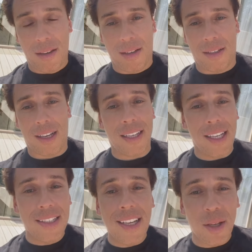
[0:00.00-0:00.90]
Э,
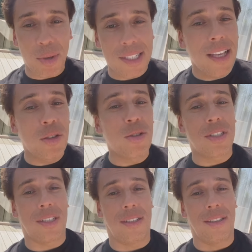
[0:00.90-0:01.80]
какие цели
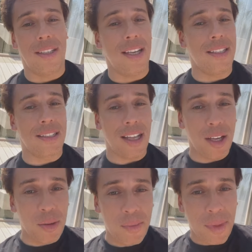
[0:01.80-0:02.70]
преследуются, я не
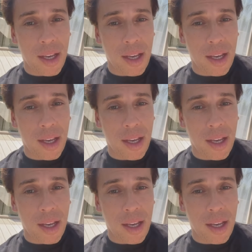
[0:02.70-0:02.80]
знаю